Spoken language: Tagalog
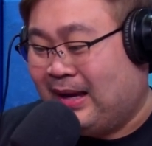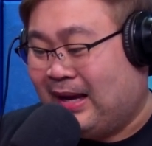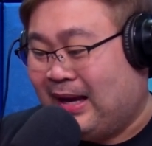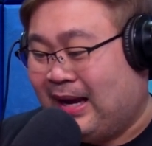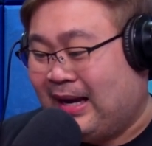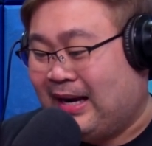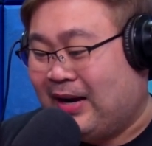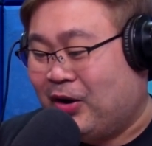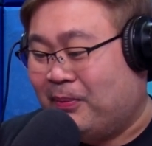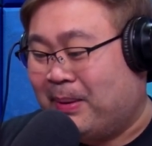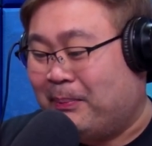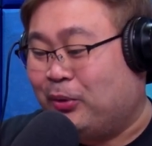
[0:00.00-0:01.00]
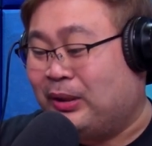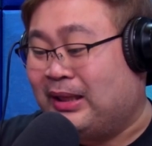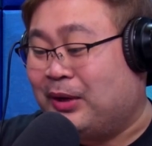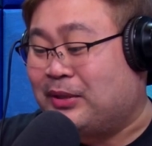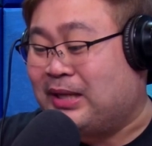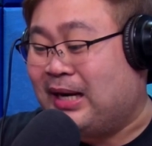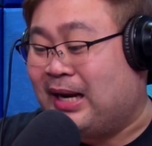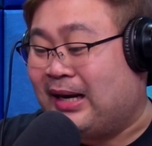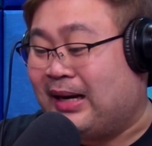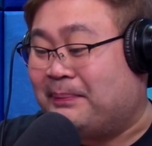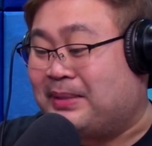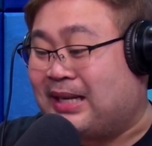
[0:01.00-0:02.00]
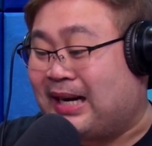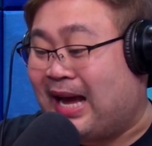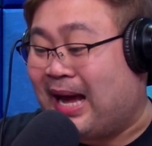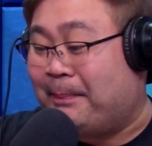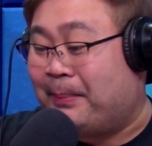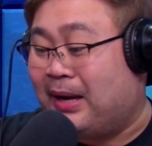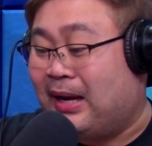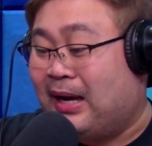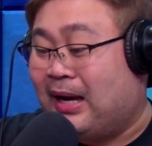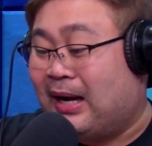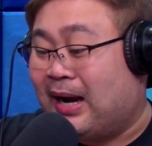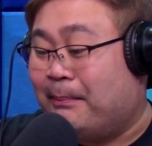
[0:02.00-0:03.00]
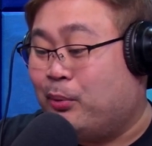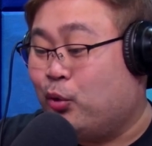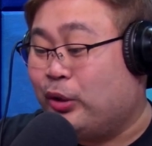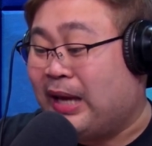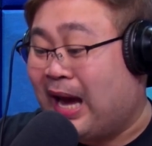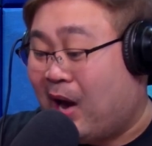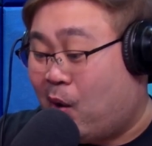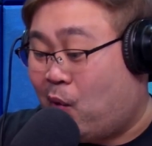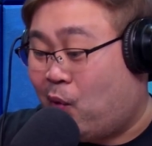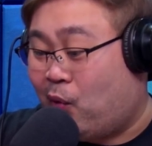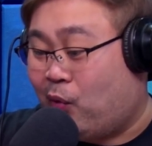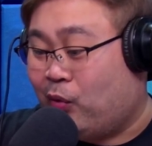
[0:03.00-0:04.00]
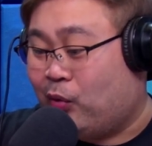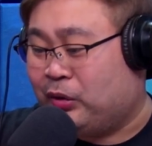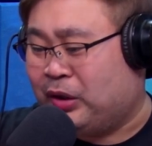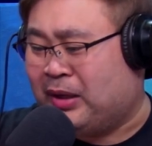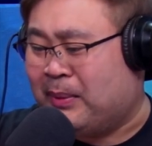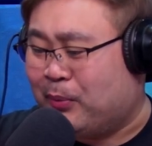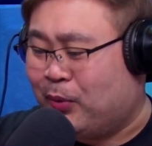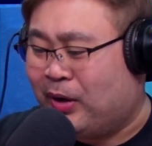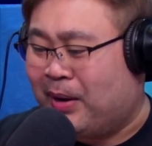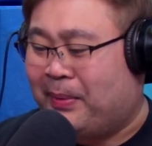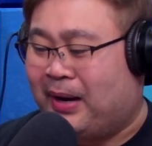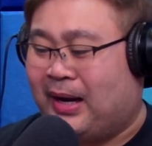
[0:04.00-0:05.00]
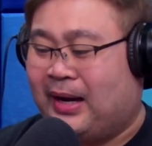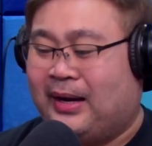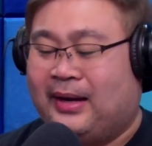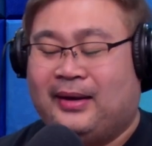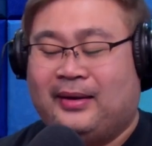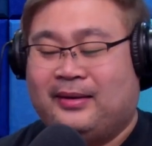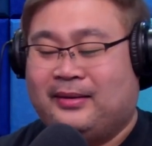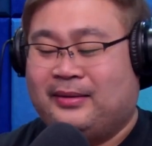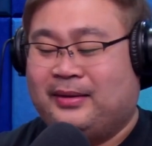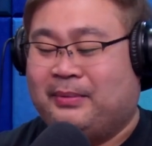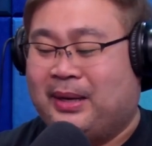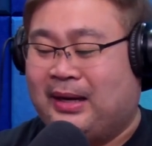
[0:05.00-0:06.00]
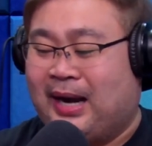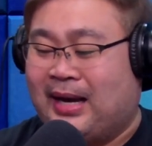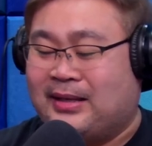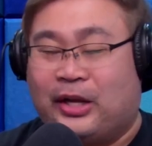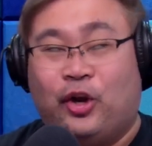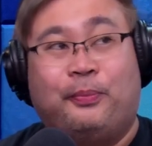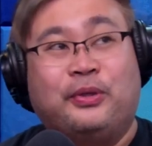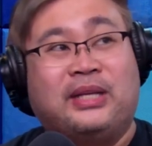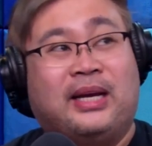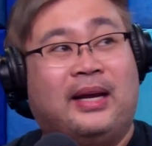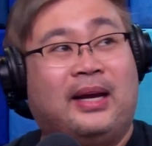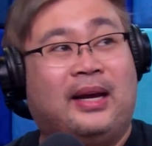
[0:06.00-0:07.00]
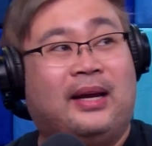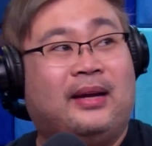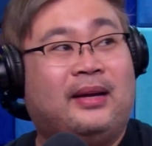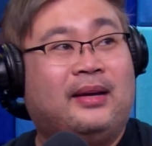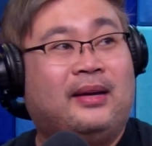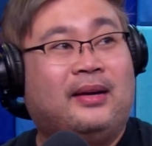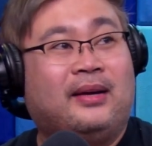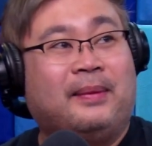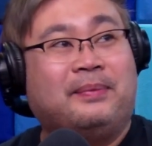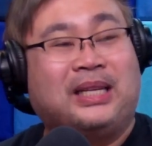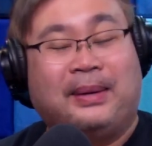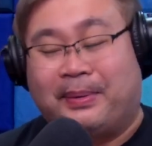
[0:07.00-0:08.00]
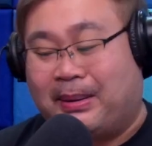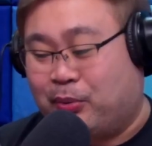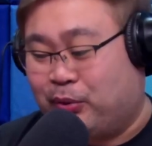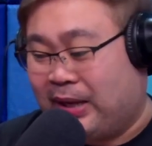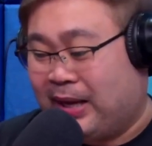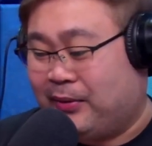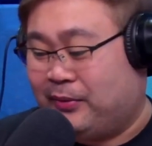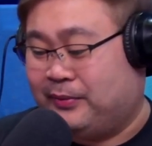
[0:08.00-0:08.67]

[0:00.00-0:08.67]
Ay nako, papunta daw sila ng rib sarap, kabuyaw. O tignan mo, napaka ibang klase. Hello po sa rib sarap kabuyaw.